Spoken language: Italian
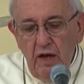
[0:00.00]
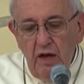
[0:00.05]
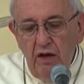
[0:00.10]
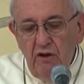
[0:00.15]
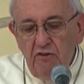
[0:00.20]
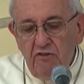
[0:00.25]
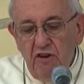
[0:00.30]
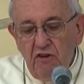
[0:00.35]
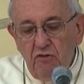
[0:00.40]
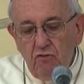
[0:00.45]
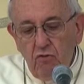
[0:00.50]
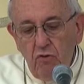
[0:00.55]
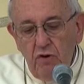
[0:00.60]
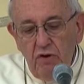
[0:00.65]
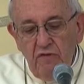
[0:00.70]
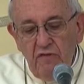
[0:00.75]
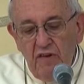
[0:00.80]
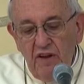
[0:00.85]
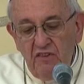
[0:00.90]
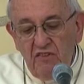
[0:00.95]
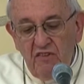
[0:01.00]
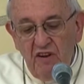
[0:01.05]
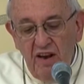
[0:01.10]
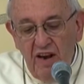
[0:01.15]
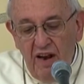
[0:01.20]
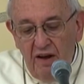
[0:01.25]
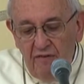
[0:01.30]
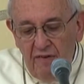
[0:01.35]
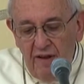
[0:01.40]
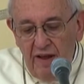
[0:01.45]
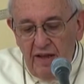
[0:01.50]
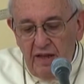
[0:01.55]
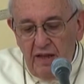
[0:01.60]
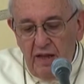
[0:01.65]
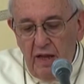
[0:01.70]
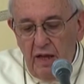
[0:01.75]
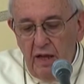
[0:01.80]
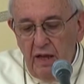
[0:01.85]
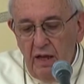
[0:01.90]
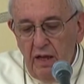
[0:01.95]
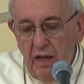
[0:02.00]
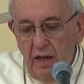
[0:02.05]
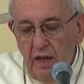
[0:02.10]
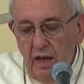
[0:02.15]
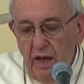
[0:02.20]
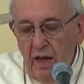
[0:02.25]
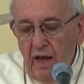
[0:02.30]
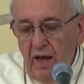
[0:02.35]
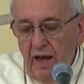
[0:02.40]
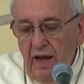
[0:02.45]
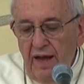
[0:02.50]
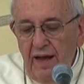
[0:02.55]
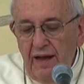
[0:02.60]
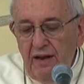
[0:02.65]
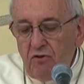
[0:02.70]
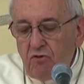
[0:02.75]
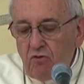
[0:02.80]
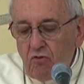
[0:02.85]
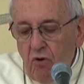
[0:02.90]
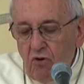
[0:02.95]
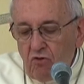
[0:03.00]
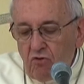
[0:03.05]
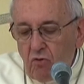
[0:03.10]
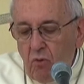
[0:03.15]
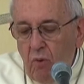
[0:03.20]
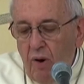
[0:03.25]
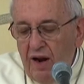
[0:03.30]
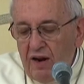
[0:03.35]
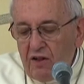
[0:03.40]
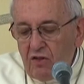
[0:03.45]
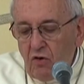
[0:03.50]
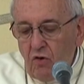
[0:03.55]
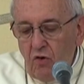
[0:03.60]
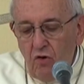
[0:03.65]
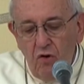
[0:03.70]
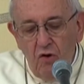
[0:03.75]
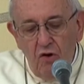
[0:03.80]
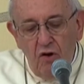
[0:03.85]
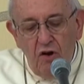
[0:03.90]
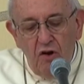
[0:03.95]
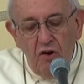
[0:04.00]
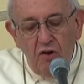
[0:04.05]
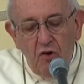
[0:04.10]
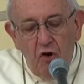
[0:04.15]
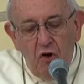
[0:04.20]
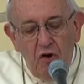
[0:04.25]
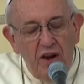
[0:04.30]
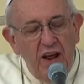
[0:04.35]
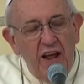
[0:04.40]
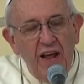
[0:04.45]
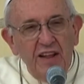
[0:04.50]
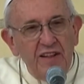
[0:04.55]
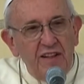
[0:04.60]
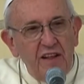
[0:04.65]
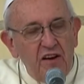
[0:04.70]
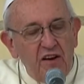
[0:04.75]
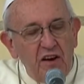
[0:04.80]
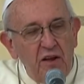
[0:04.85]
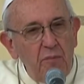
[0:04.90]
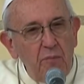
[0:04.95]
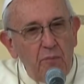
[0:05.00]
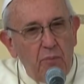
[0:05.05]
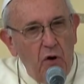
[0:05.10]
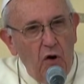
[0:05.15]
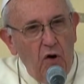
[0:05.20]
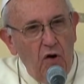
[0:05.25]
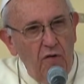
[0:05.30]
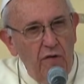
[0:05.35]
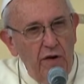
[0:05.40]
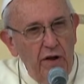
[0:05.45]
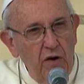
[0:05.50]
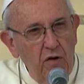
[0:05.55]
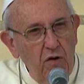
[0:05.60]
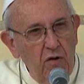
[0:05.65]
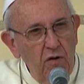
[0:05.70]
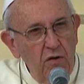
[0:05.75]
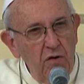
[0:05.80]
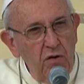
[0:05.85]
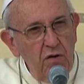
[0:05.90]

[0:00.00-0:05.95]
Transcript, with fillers: Gesù invece la vede e il suo sguardo non è di rimprovero.